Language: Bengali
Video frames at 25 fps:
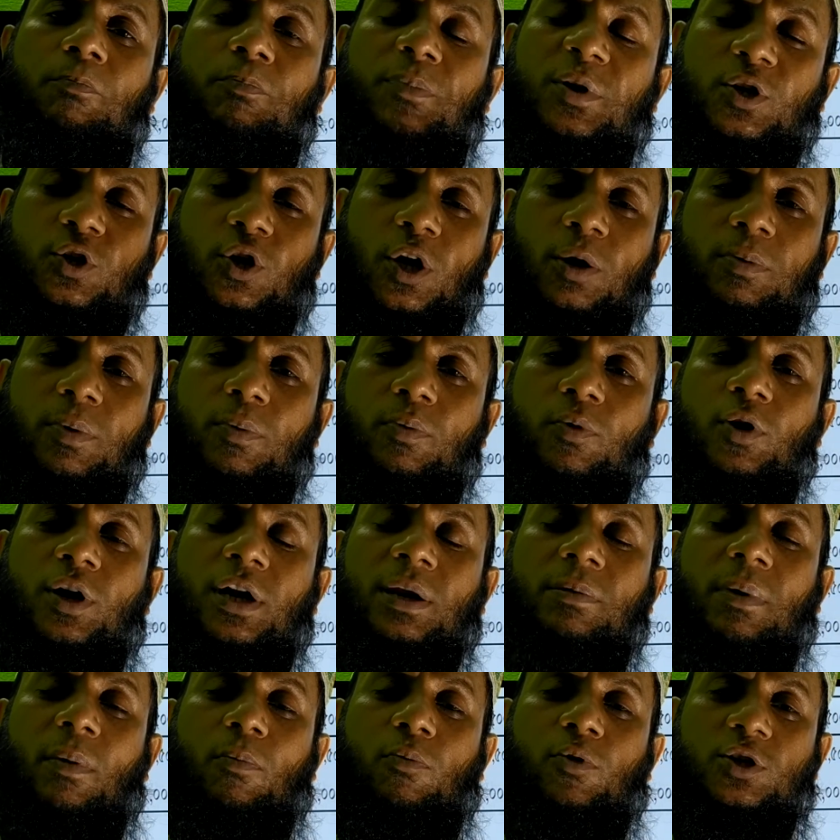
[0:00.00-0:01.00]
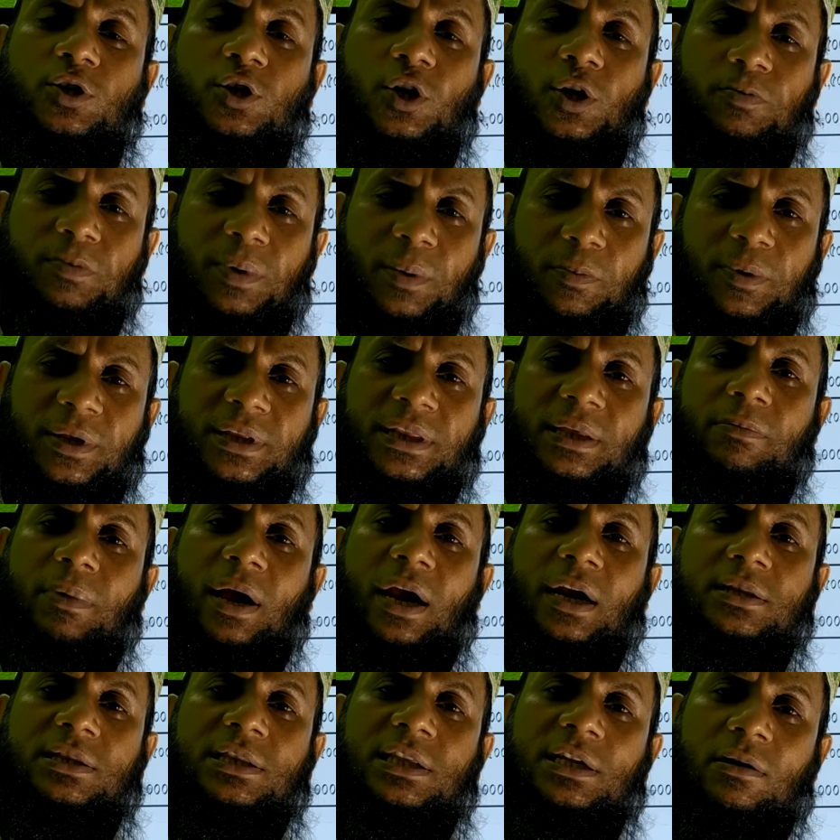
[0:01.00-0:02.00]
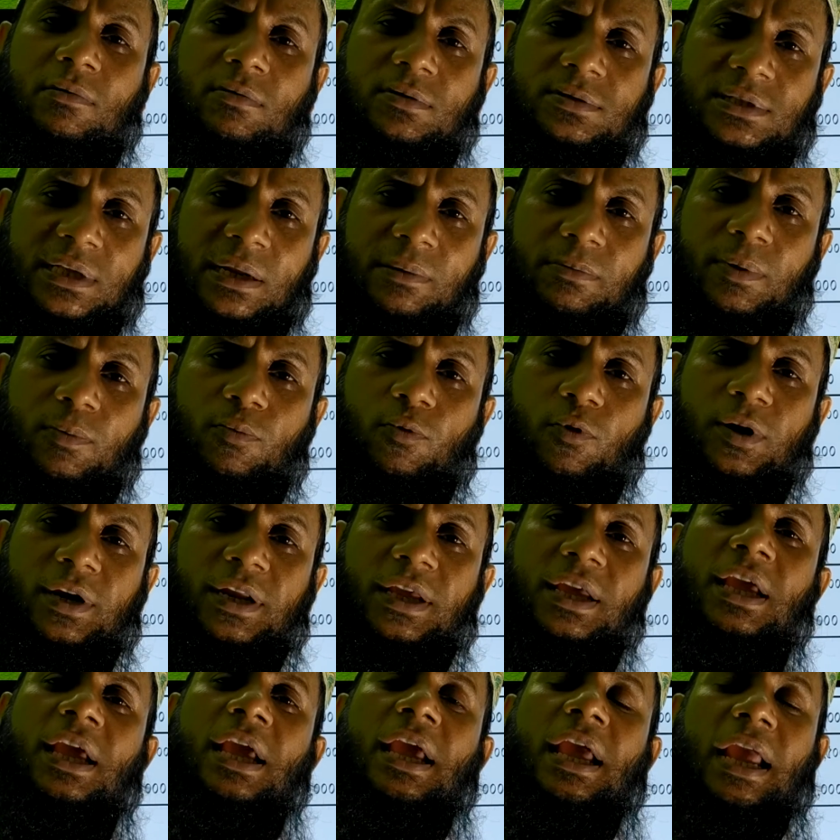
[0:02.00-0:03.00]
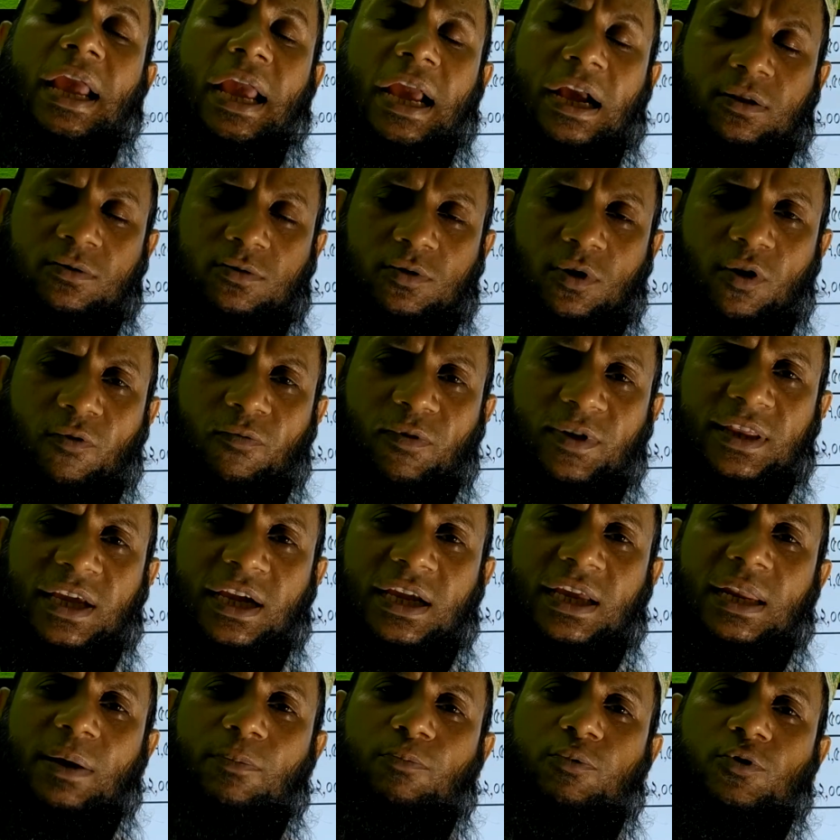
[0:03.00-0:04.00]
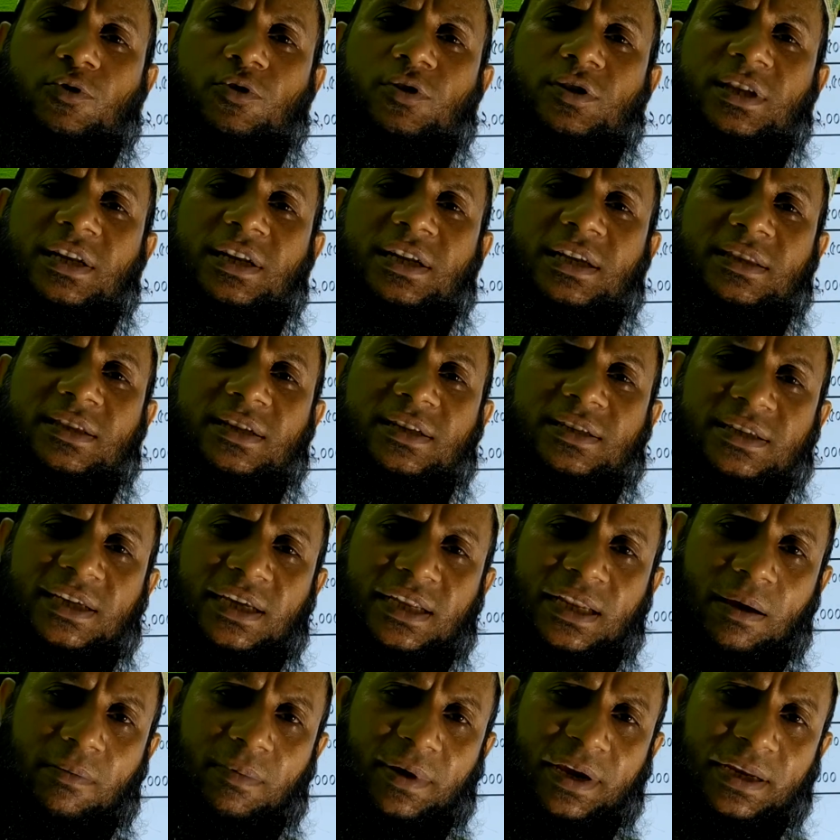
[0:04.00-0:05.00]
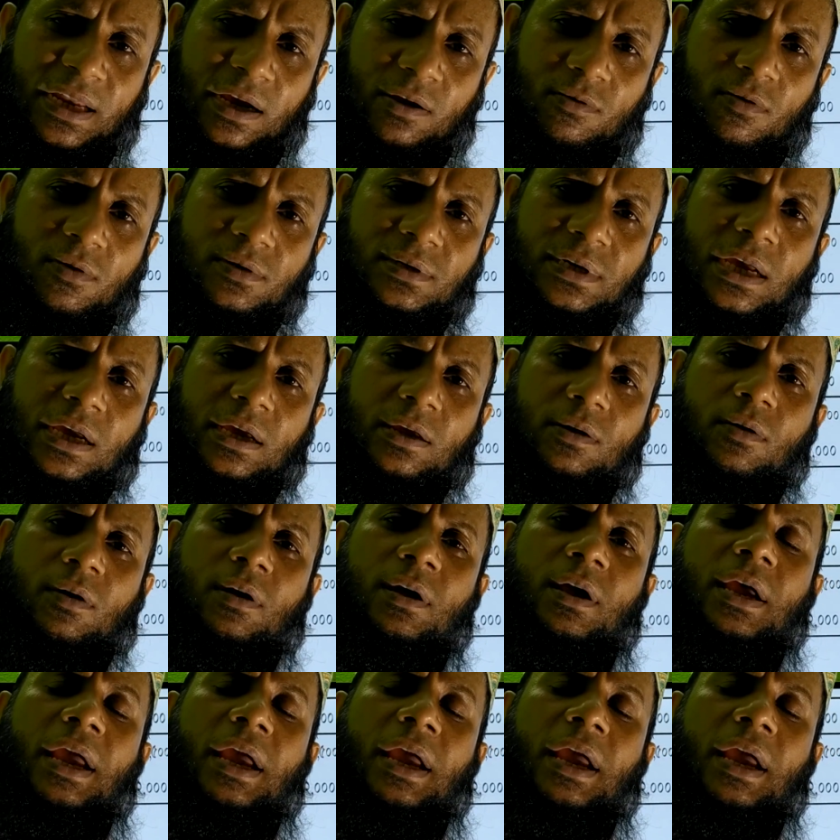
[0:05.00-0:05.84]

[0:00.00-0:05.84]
বিষয় বিবরণী বা বৈষয়িক বিবৃতি বা আর্থিক অবস্থার বিবরণী একতরফা দাখিলা পদ্ধতির ক্ষেত্রে যে নামেই ডাকুক না কেন